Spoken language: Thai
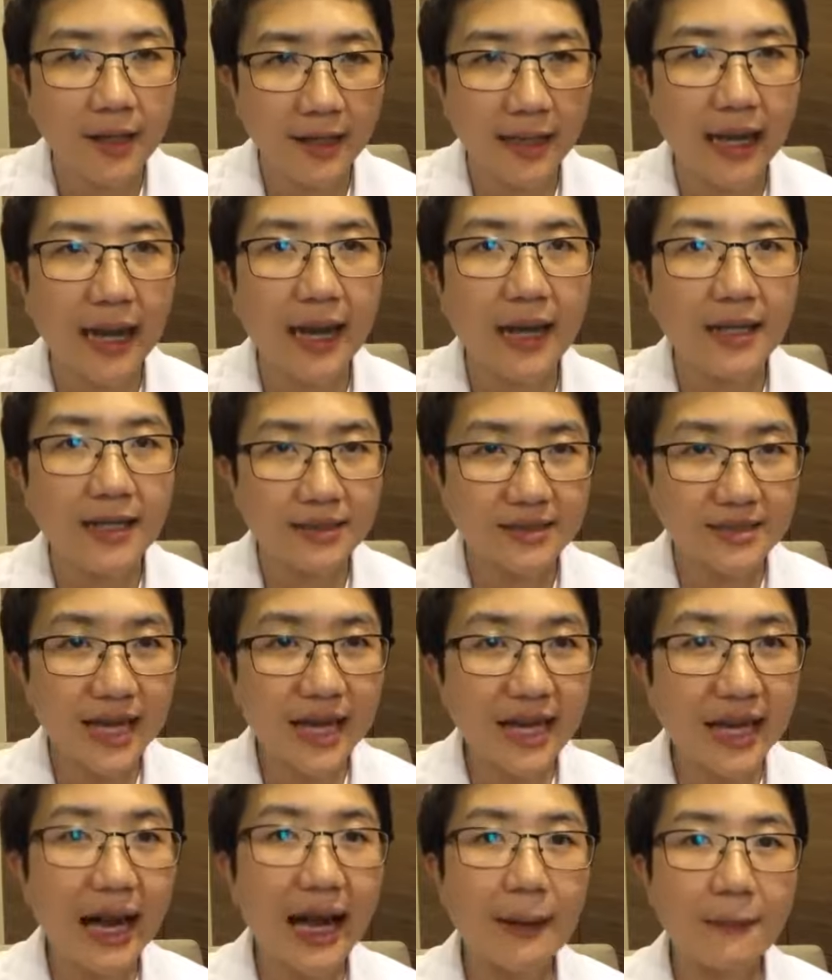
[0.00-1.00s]
นะคะ ใช่
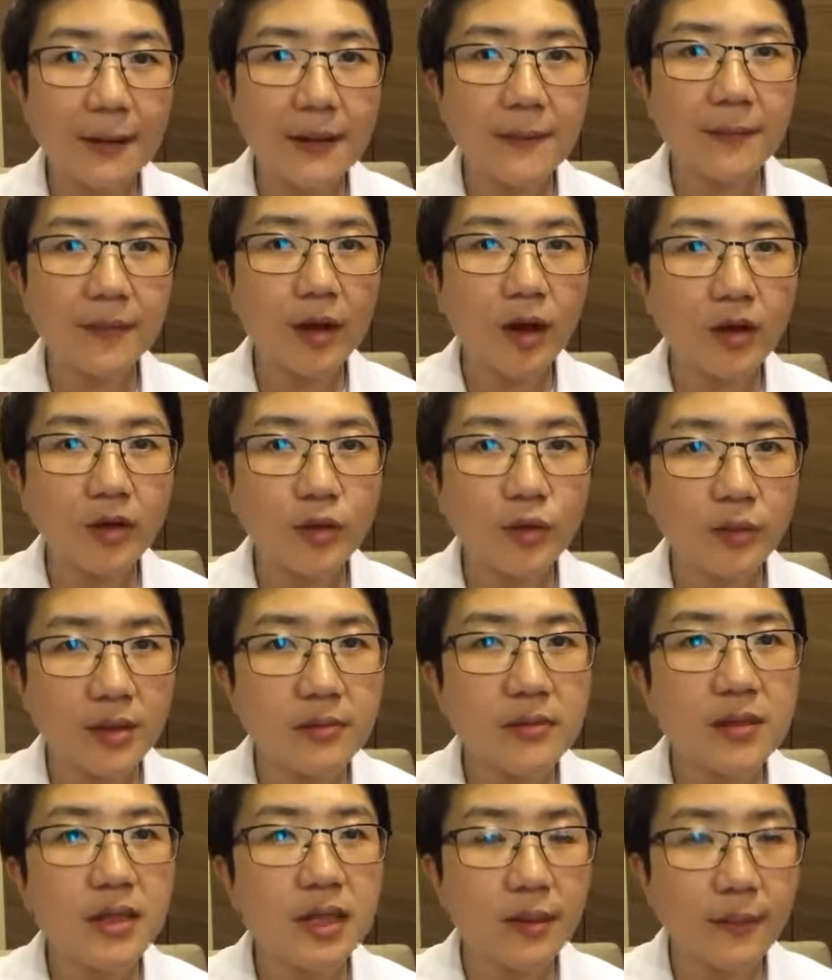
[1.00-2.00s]
ค่ะเป็นก้อนตุ่ม
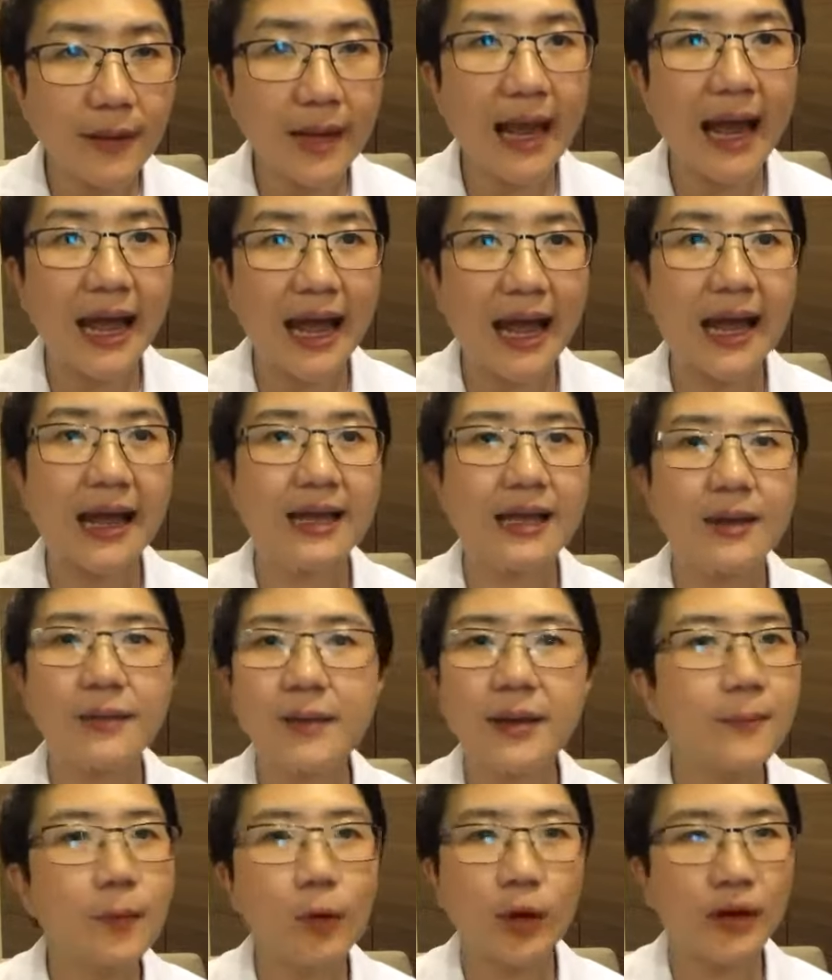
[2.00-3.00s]
ที่มือแล้วไม่หายเนี่ย
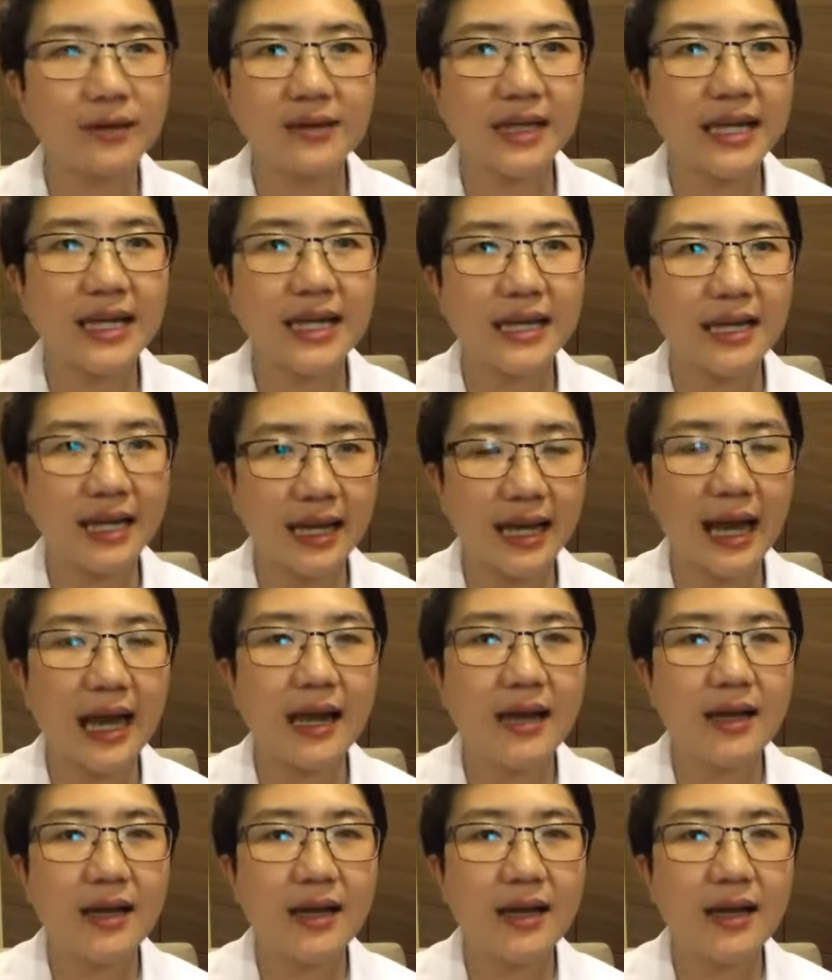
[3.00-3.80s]
ไม่ปกตินะคะ